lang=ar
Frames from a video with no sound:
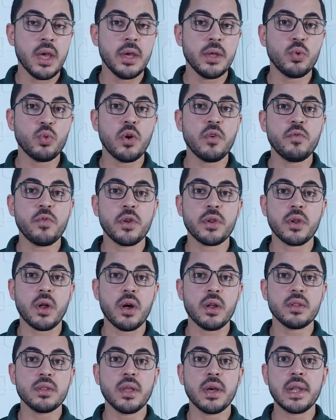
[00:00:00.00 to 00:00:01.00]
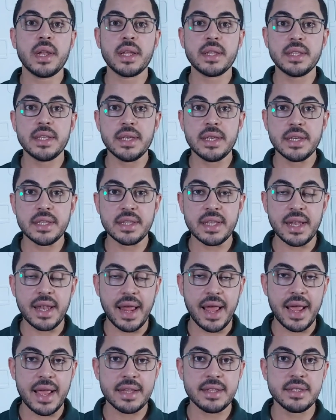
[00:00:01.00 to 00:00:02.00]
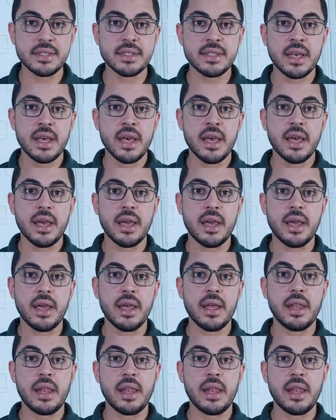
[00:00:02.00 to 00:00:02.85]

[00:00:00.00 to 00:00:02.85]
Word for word: اتوفى النهارده نتيجه الحادث آه،